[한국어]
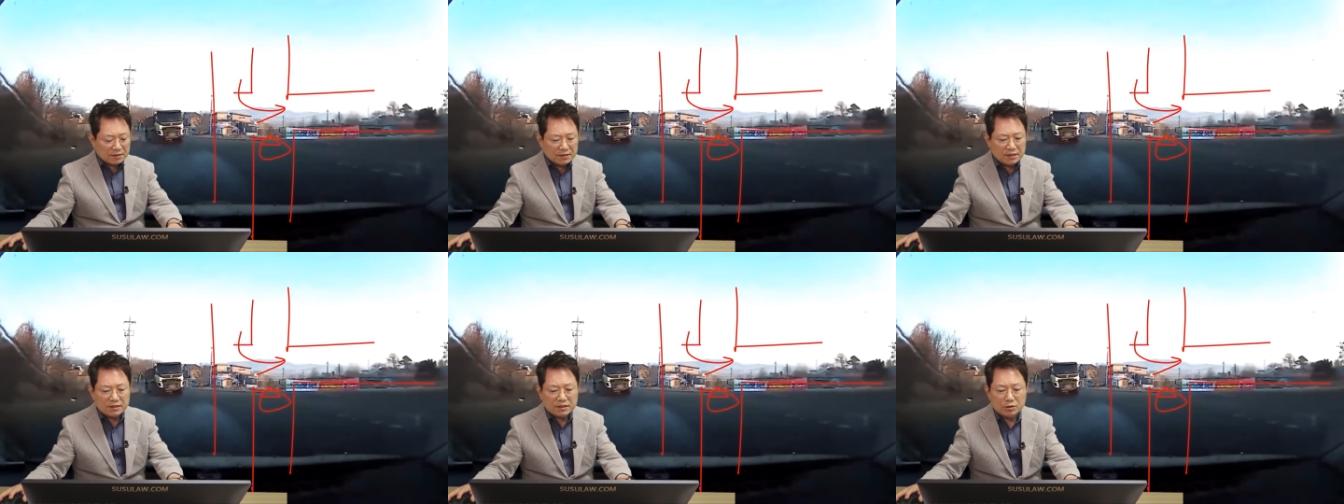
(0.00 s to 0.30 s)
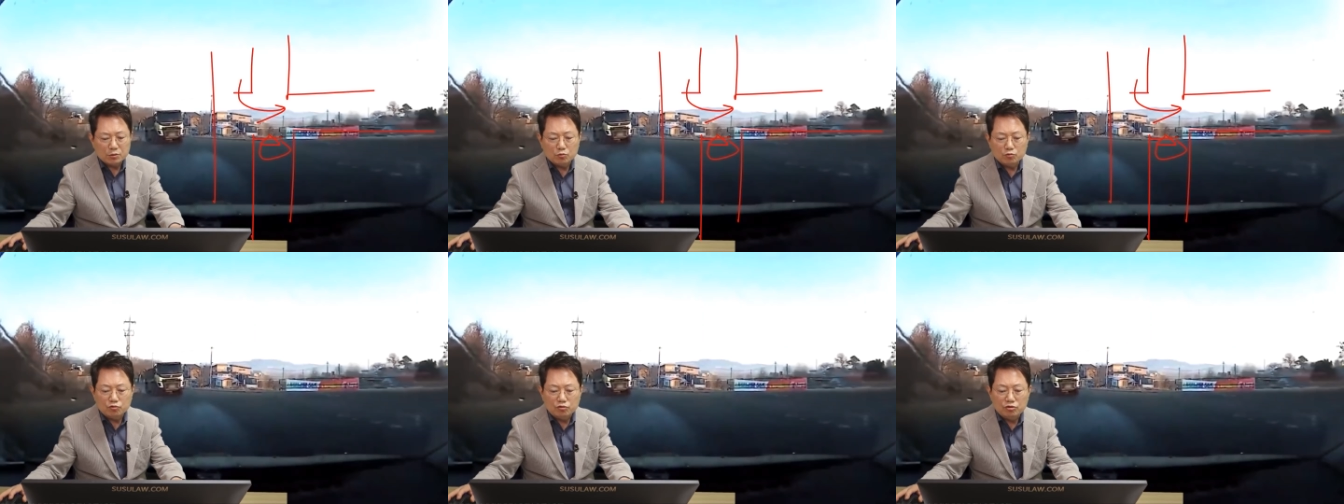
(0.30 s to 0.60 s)
근데
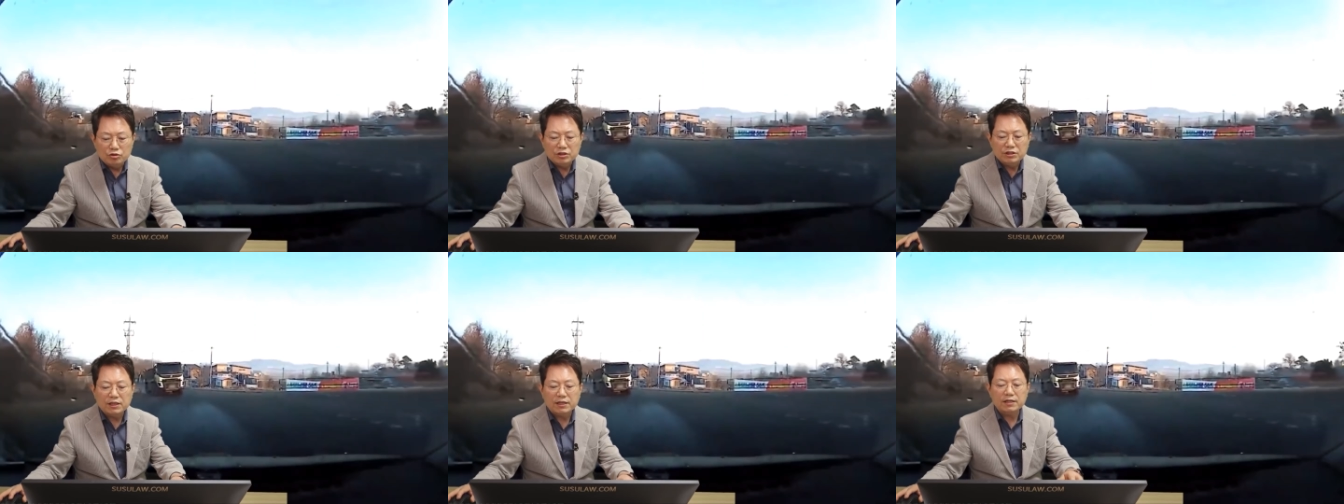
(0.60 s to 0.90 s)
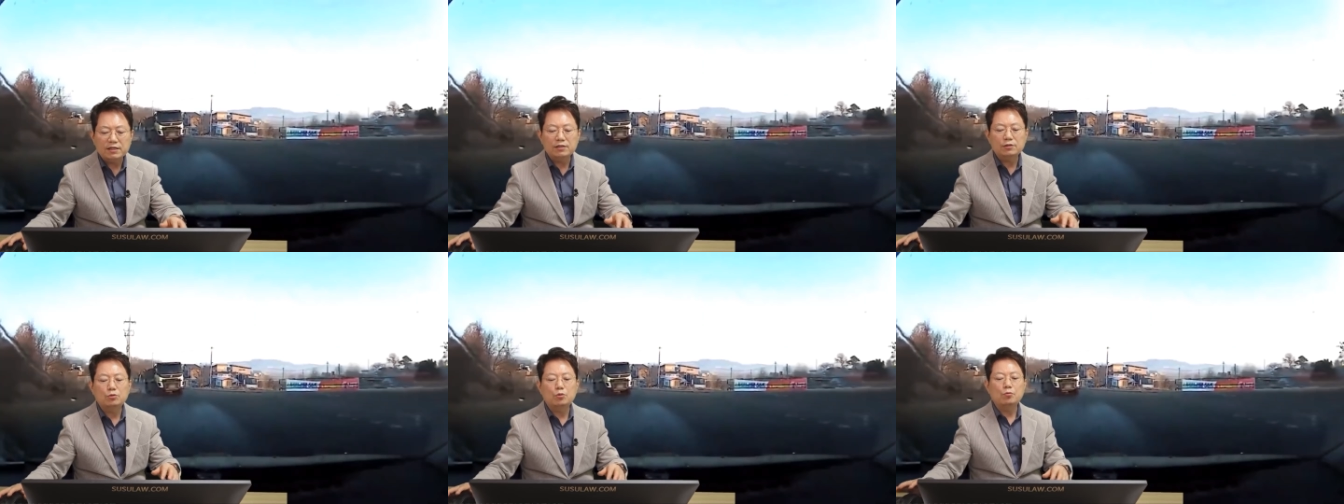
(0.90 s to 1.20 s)
지금
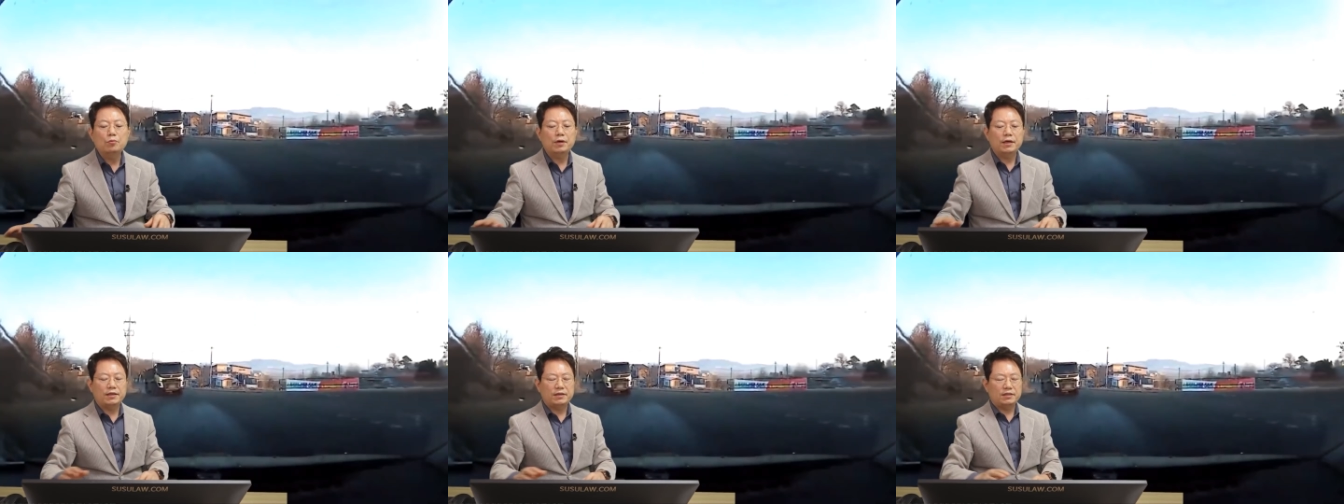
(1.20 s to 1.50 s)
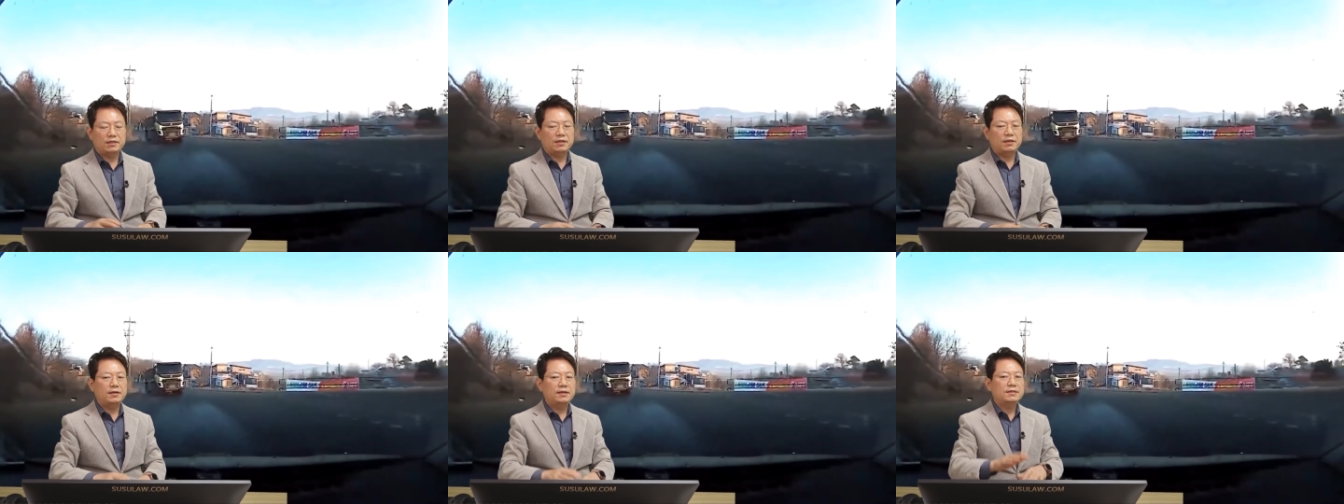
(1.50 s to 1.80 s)
굴다리를
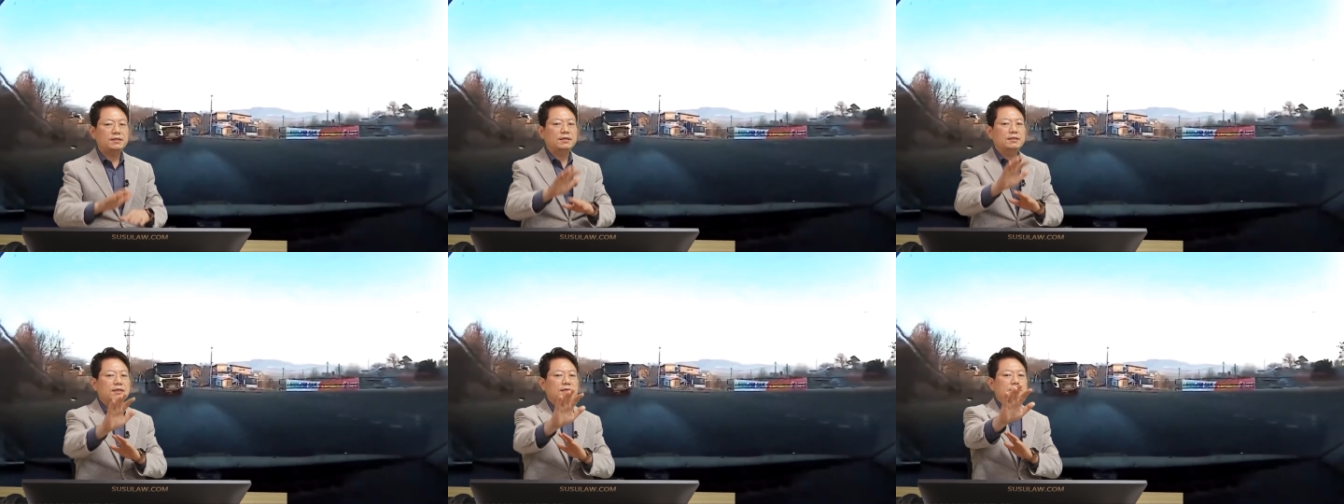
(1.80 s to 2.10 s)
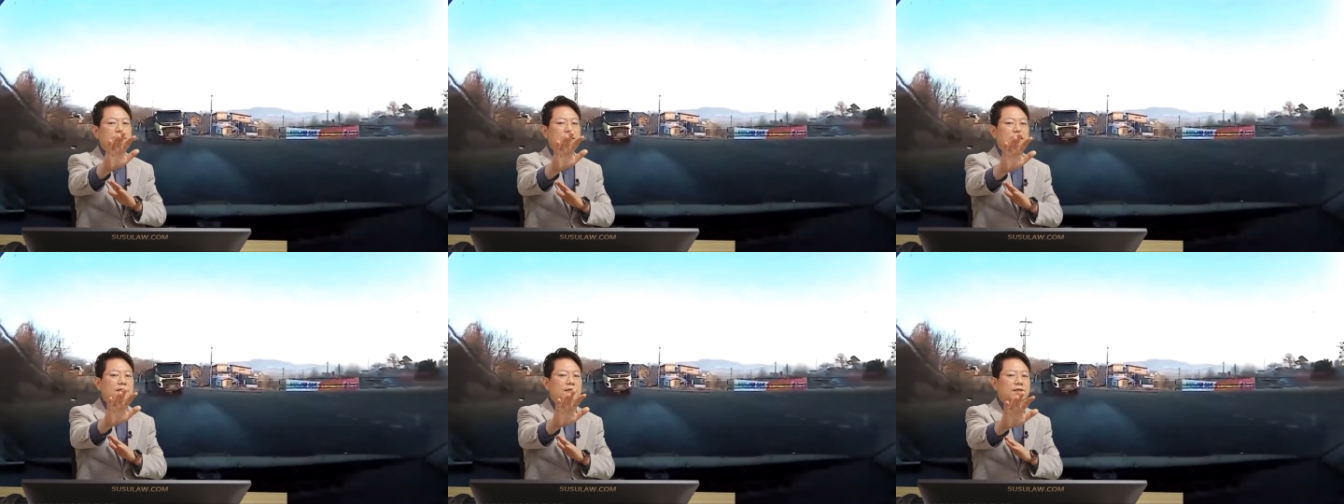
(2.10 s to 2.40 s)
통과했기 때문에 상대
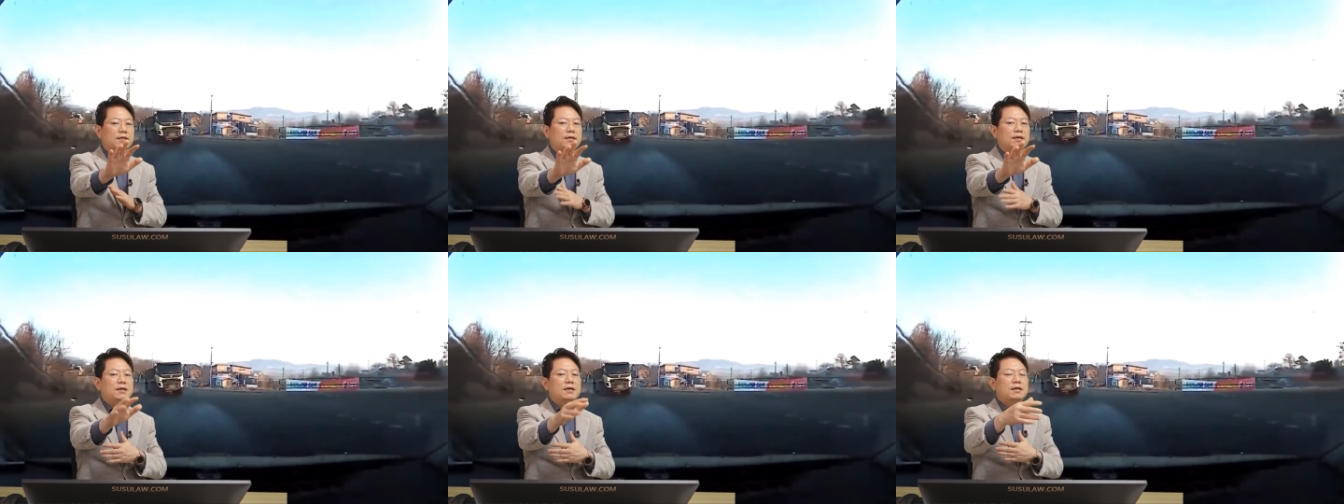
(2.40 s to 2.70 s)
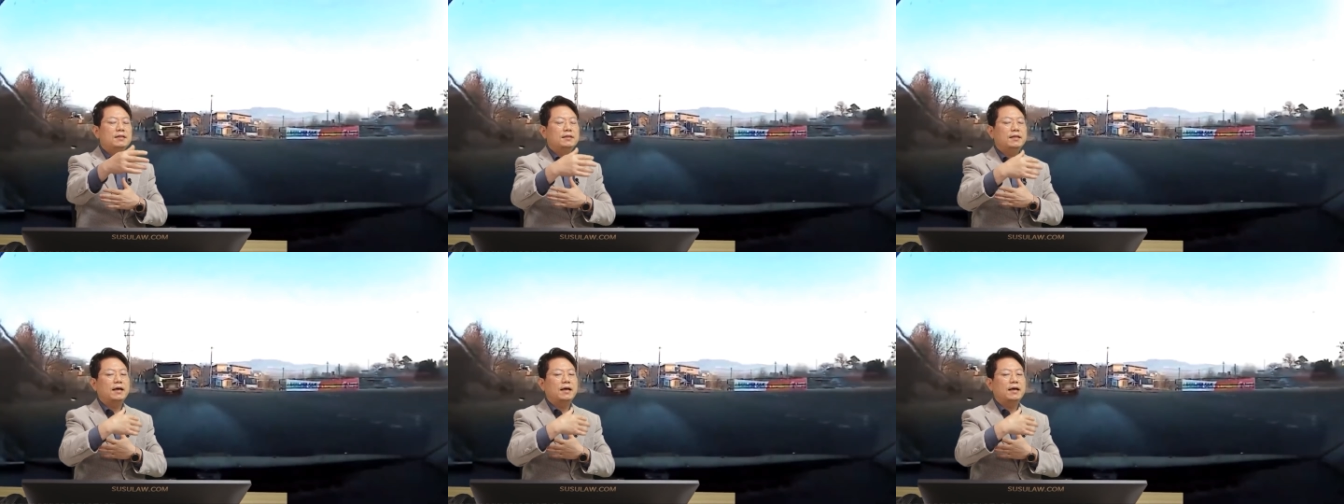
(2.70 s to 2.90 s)
차에게